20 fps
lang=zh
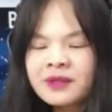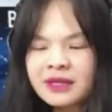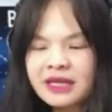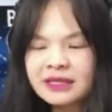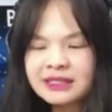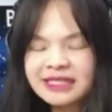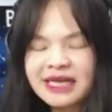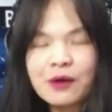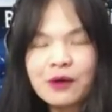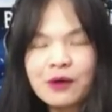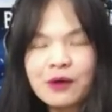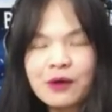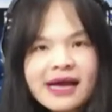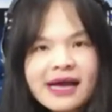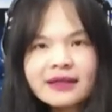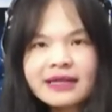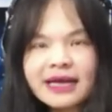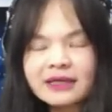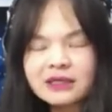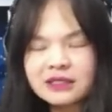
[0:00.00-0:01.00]
那蒋万
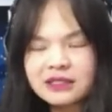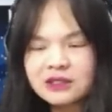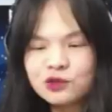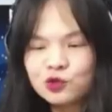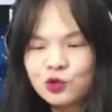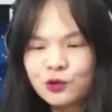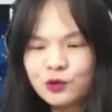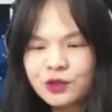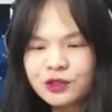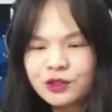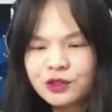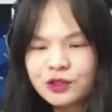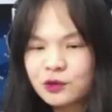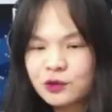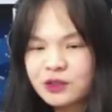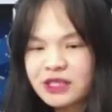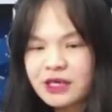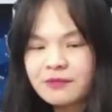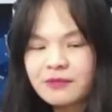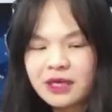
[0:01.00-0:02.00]
安他的竞选对手
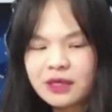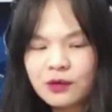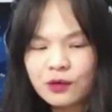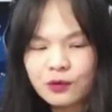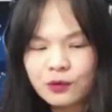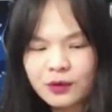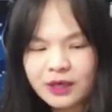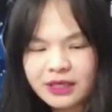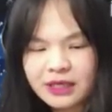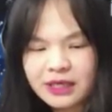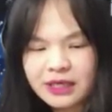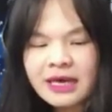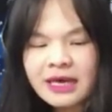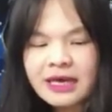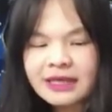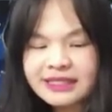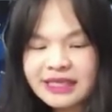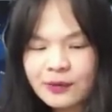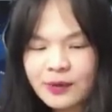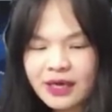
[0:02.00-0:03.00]
昨天没有回应。
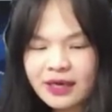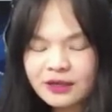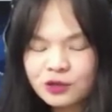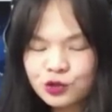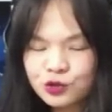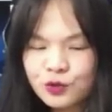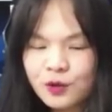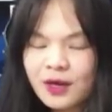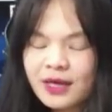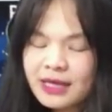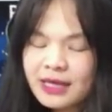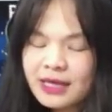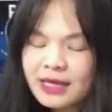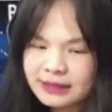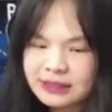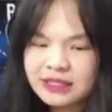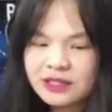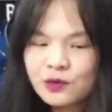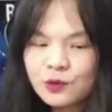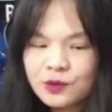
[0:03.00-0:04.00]
蒋万安说，
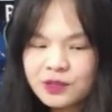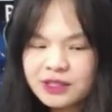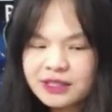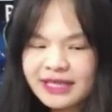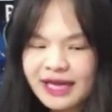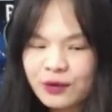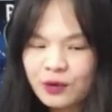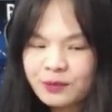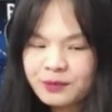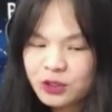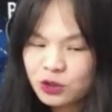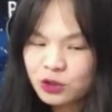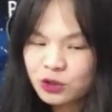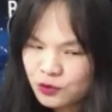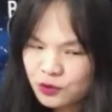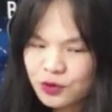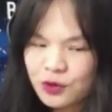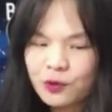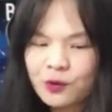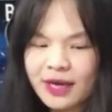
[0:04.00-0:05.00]
蒋经国是台湾民
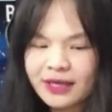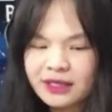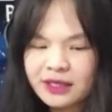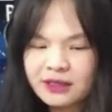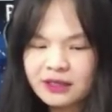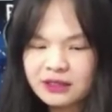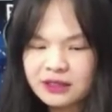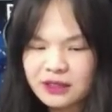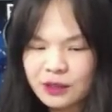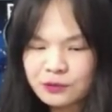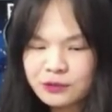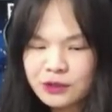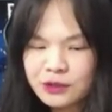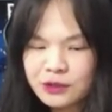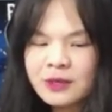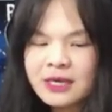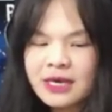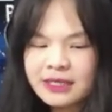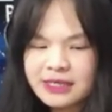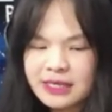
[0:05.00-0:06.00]
众最怀念的总
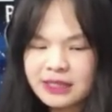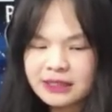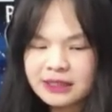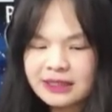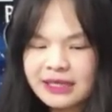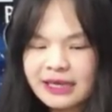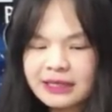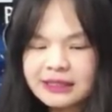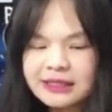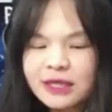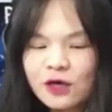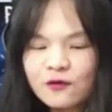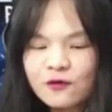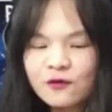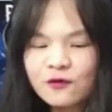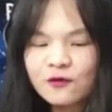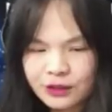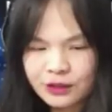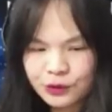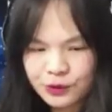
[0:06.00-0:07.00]
统，也是他效
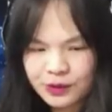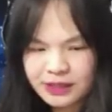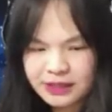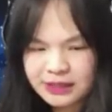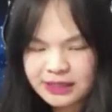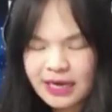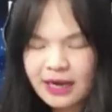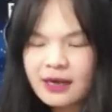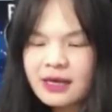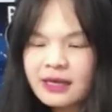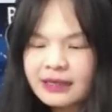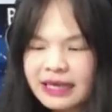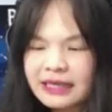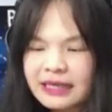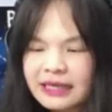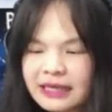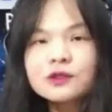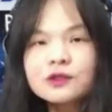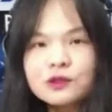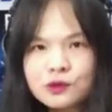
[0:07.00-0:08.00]
法的对象。
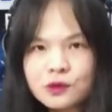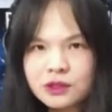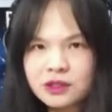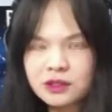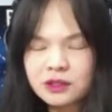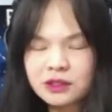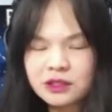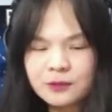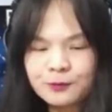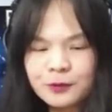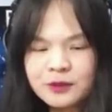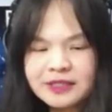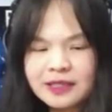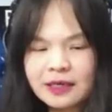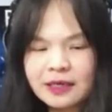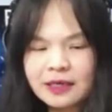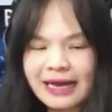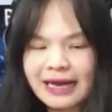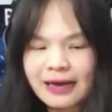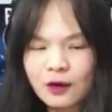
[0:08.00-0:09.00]
他想要做实事，不
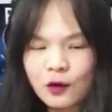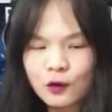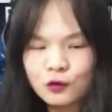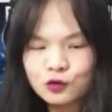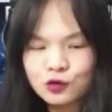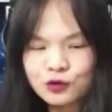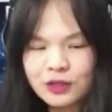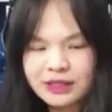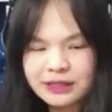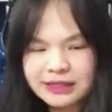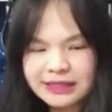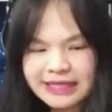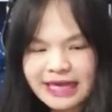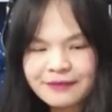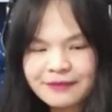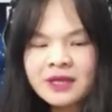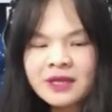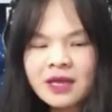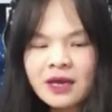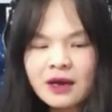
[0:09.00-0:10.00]
想要打口水
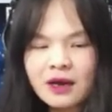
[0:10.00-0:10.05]
战。